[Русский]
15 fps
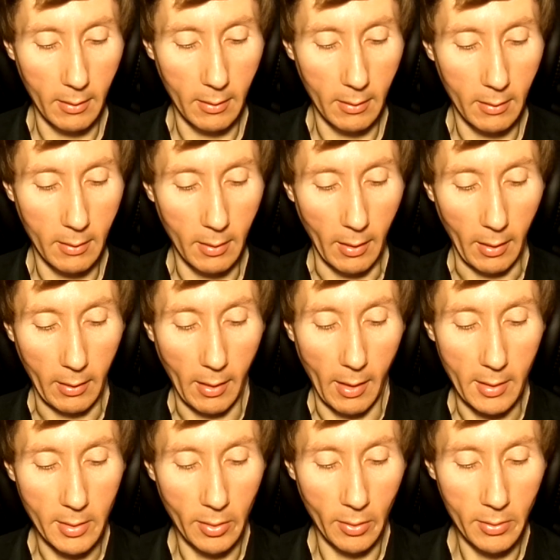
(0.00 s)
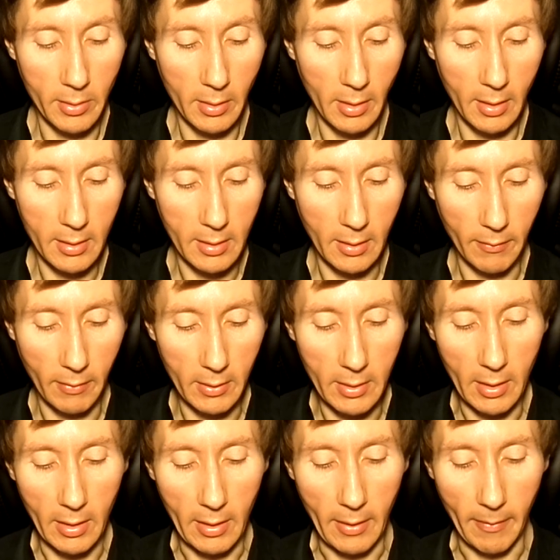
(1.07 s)
Итак, осознанное
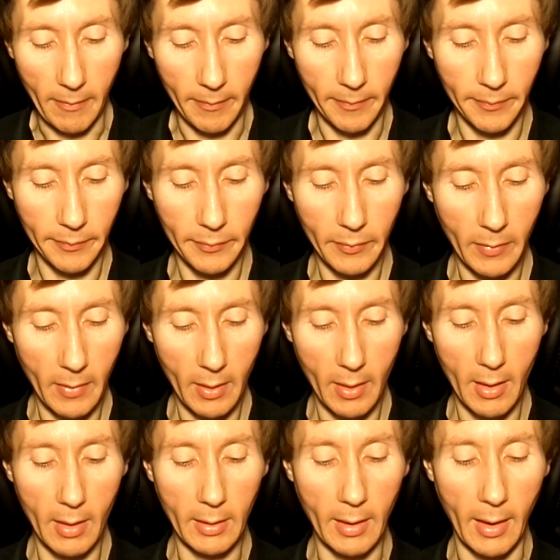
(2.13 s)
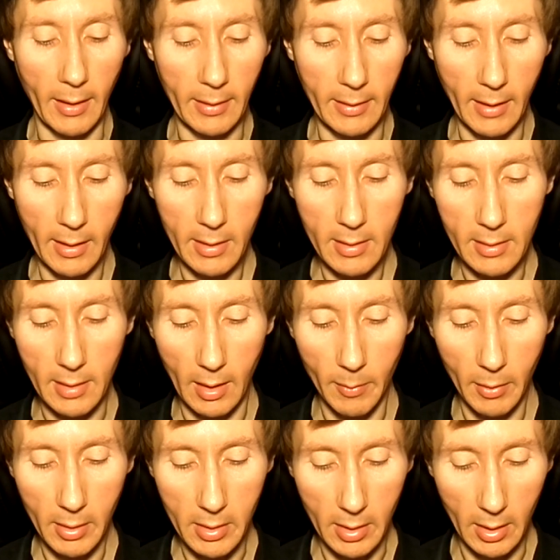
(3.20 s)
сновидение – это одна из
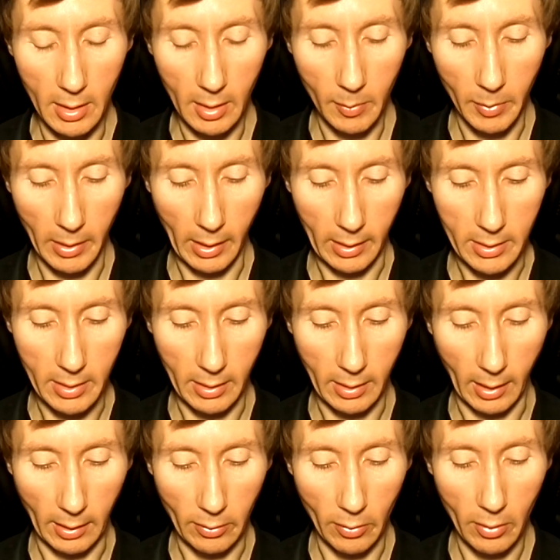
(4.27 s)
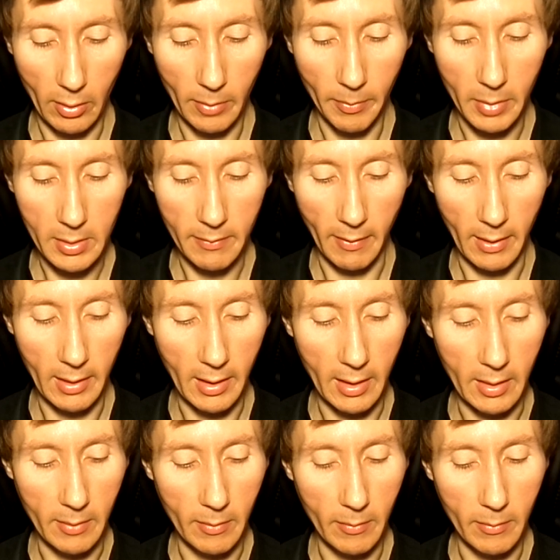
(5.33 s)
самых сильных практик, которая
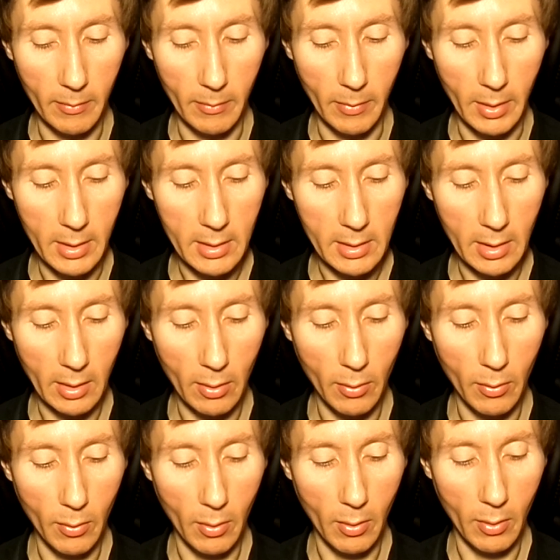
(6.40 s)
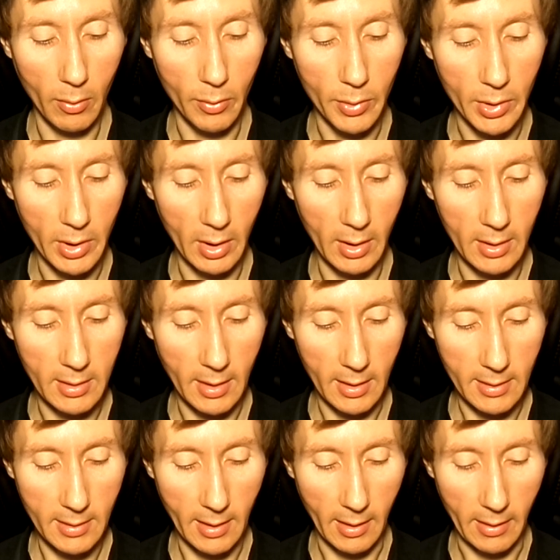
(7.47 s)
позволяет быстро усилить
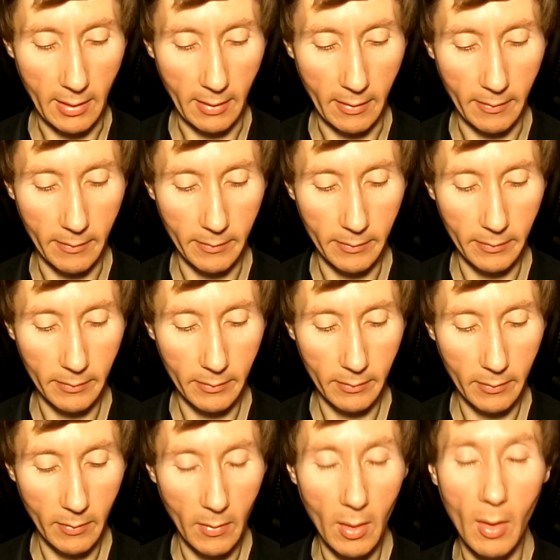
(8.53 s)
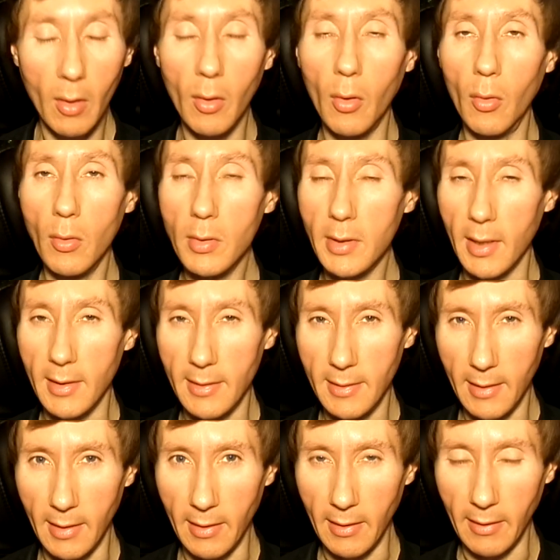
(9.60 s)
сознание – о
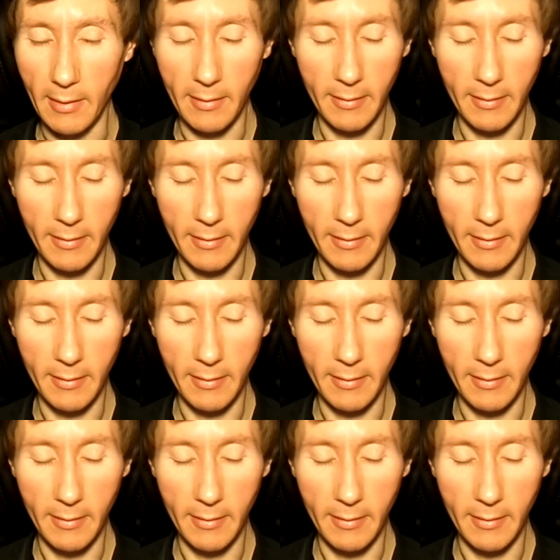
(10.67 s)
сознании.